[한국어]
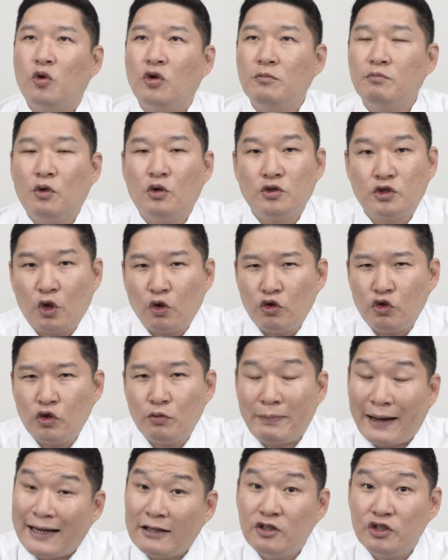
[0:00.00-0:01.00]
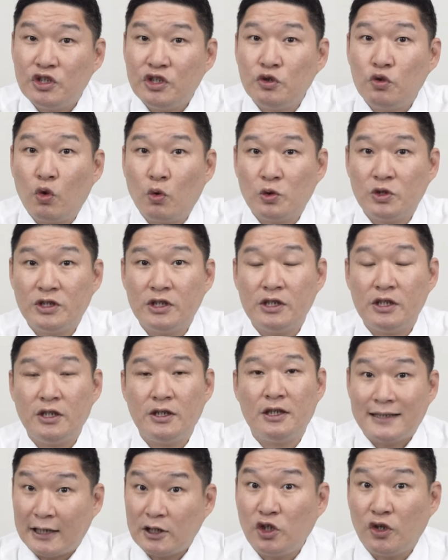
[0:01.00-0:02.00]
그런 뭐 서류를 받으시고
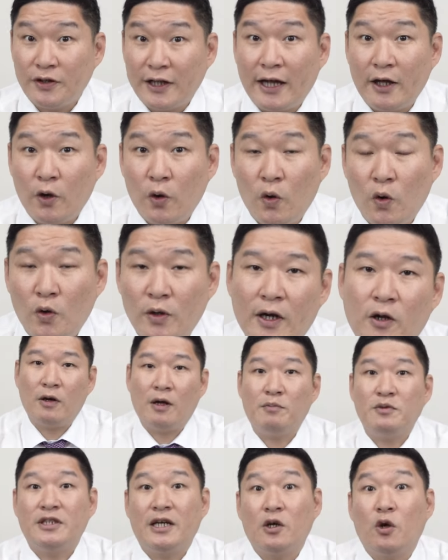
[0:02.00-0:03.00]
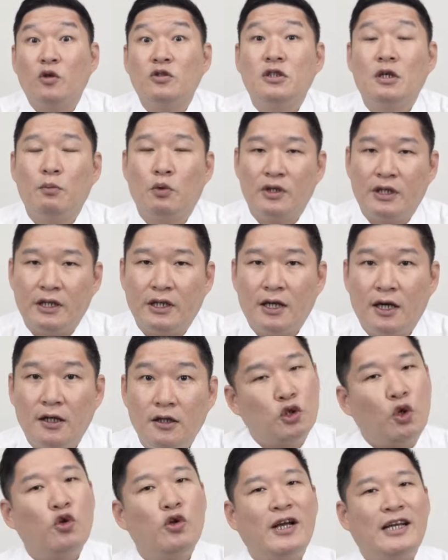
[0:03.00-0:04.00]
혹시 사셨나요? 라고 한번 제가
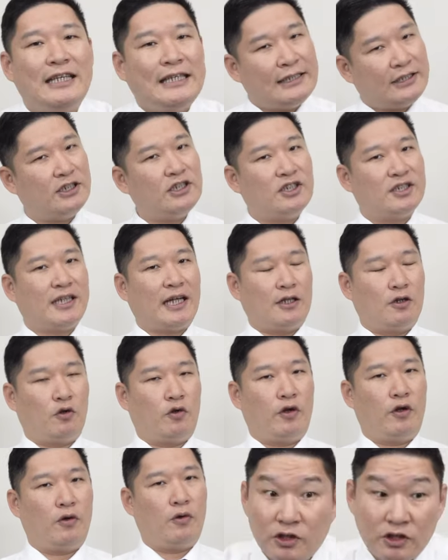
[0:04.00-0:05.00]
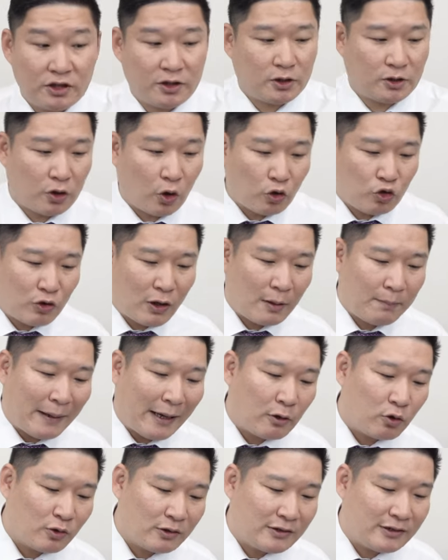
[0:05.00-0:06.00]
여쭤보니까 서류가 있으시다는 거예요. 그 서류가
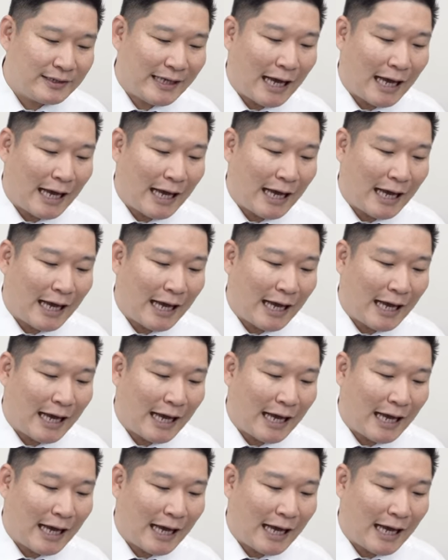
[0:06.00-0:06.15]
바로 그